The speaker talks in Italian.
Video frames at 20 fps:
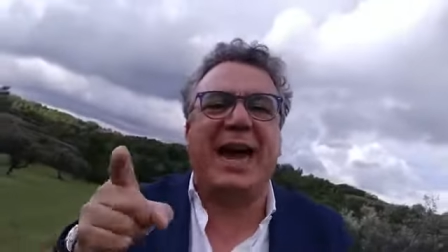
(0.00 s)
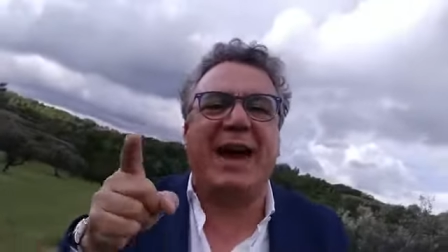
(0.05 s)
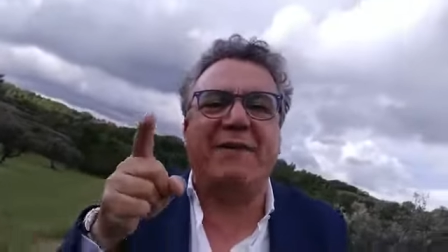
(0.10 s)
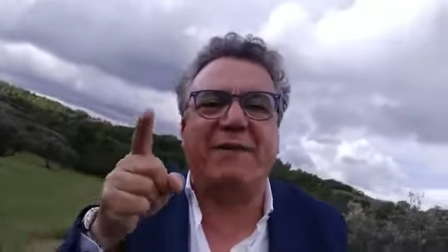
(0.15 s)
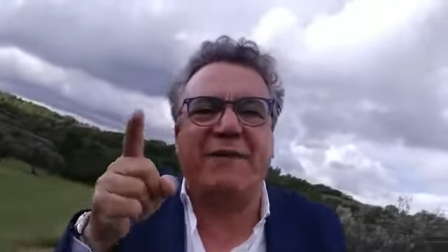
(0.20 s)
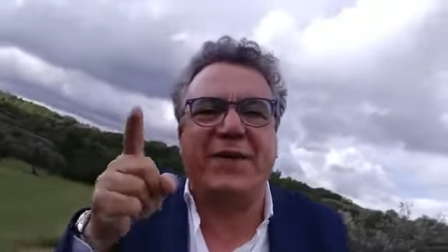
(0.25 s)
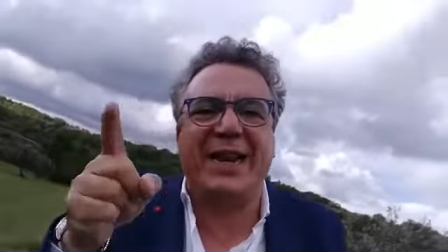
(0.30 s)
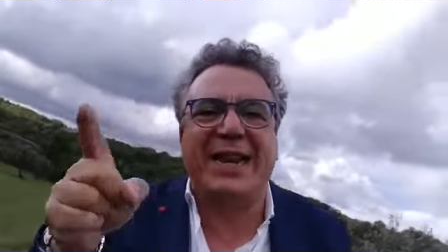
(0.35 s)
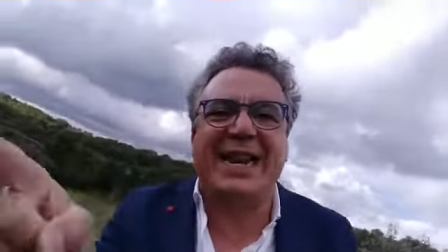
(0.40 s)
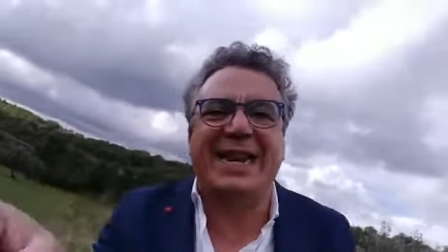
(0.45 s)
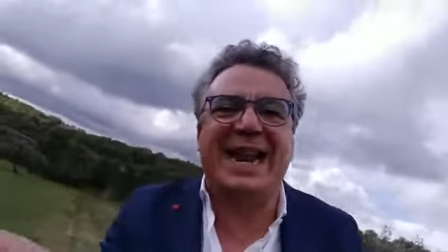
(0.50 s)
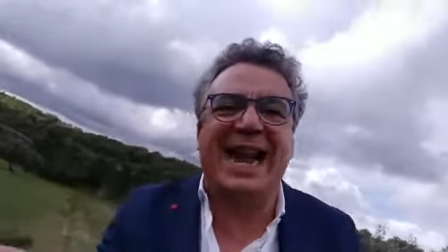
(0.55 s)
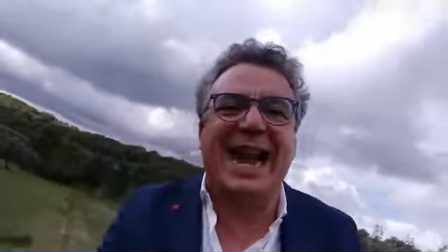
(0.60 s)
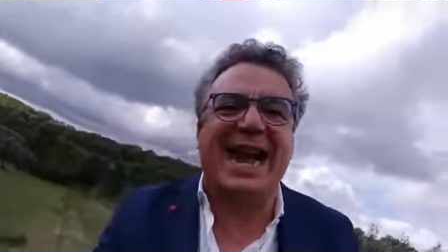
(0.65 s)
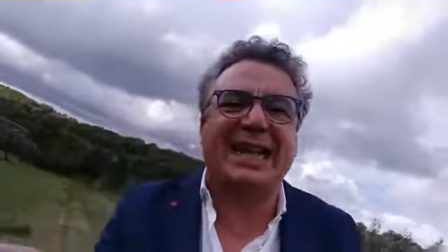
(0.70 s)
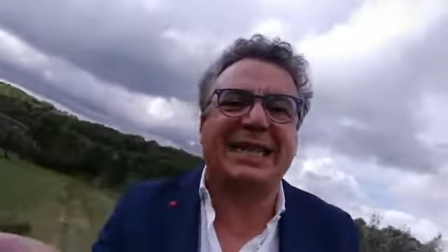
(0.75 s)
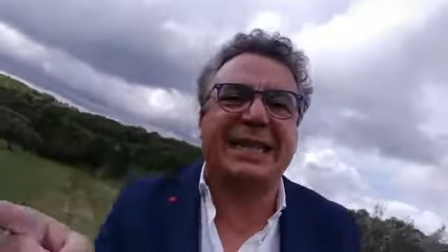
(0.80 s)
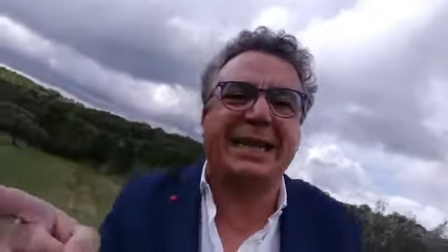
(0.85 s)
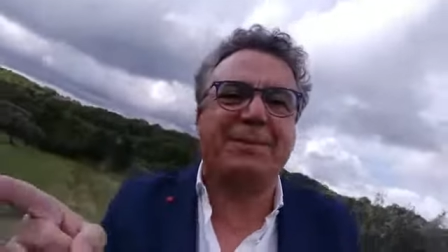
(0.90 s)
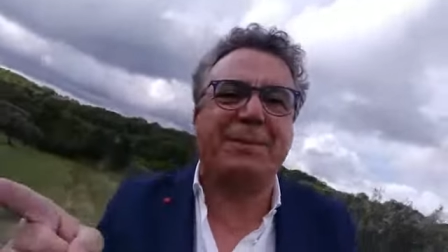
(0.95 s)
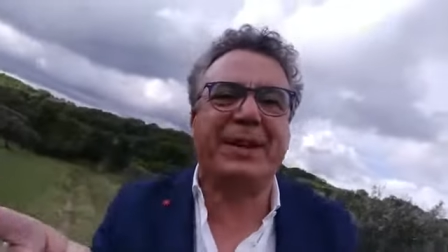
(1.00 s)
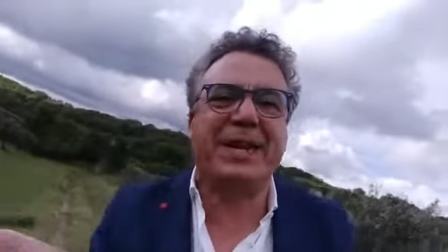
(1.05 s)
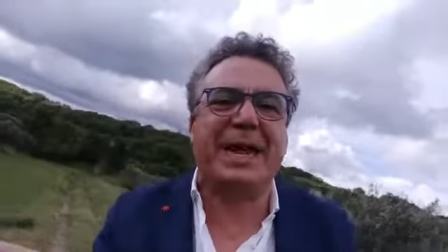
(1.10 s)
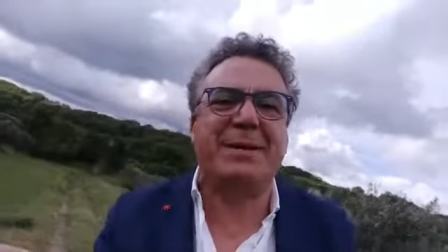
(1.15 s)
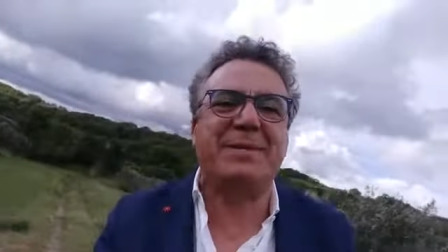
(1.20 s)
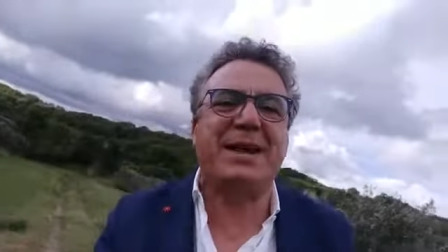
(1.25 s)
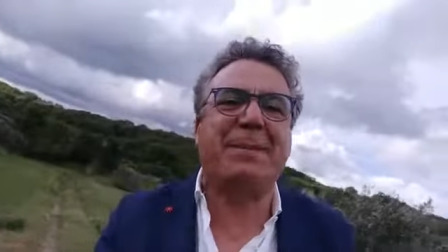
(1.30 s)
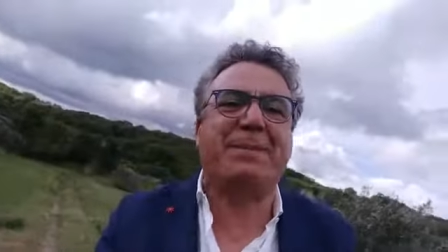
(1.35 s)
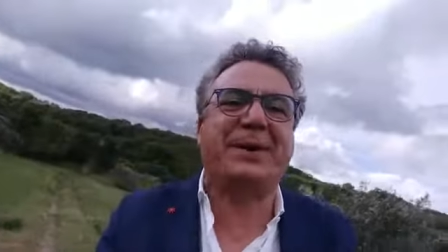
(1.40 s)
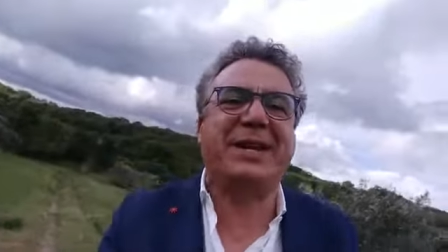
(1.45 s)
avvelenati per la
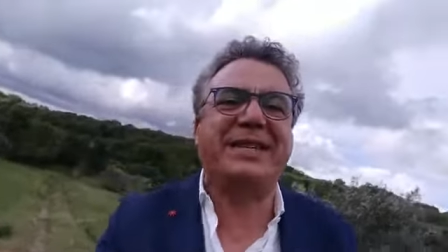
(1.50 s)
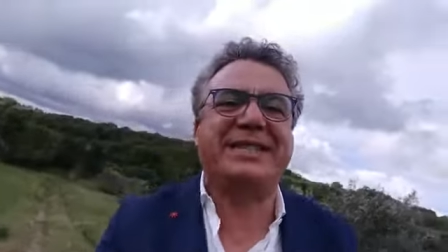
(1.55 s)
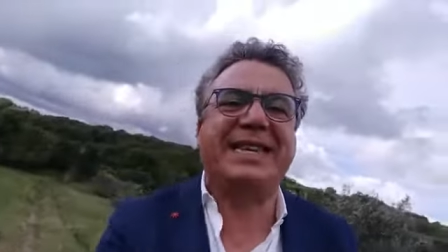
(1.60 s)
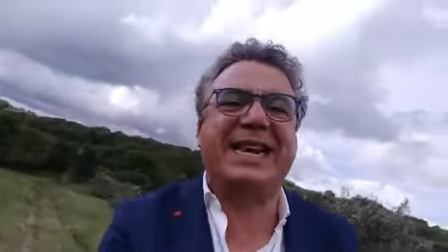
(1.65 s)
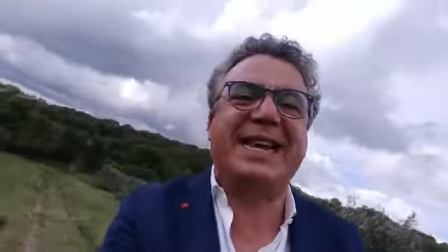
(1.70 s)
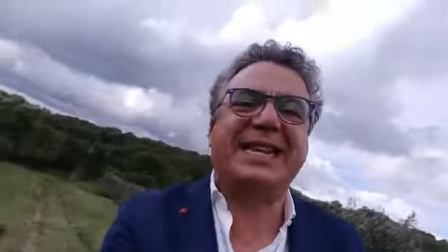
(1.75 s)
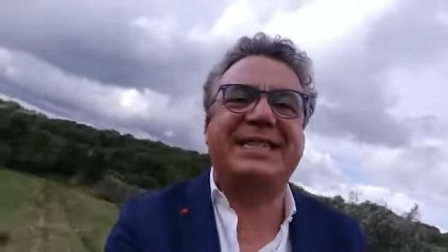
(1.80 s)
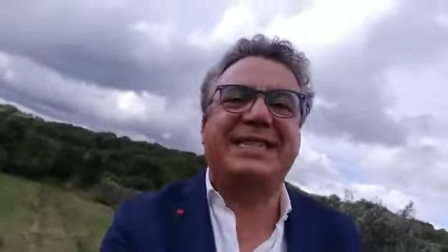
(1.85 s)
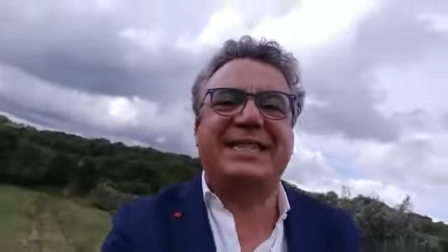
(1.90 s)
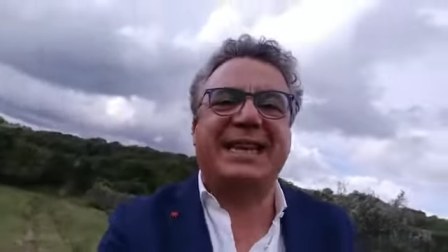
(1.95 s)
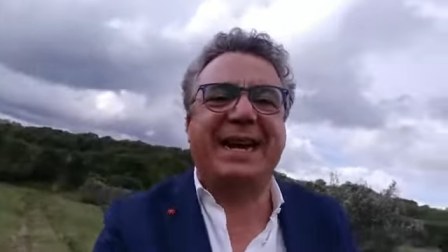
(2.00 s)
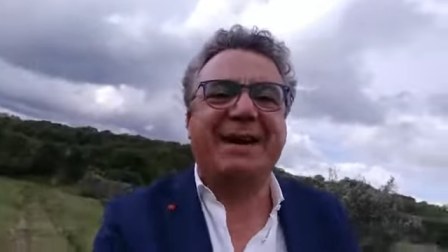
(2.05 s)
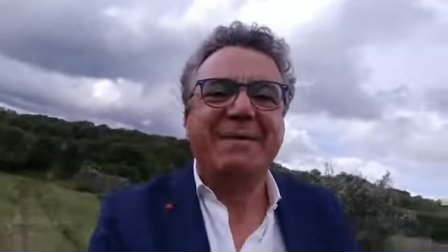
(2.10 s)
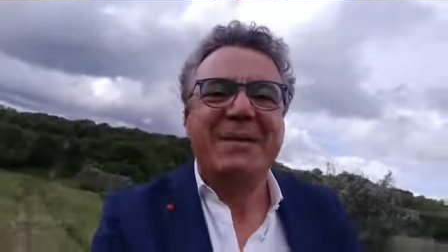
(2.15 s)
mia presenza